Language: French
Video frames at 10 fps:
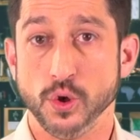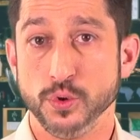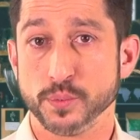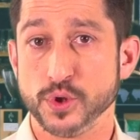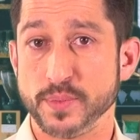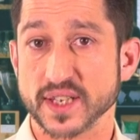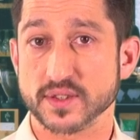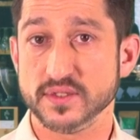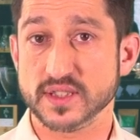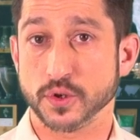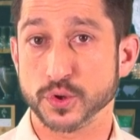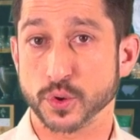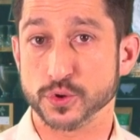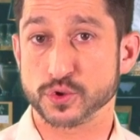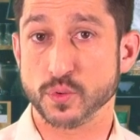le nombre de personnes qui
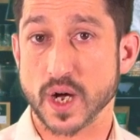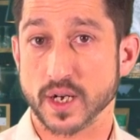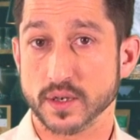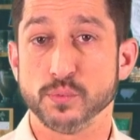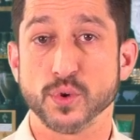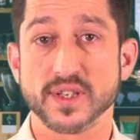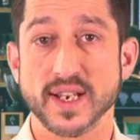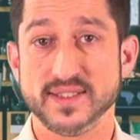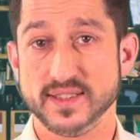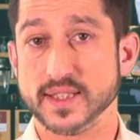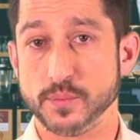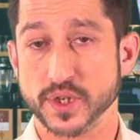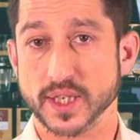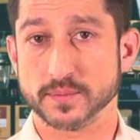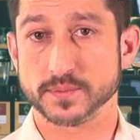rentrent le soir, pour quel ticket moyen.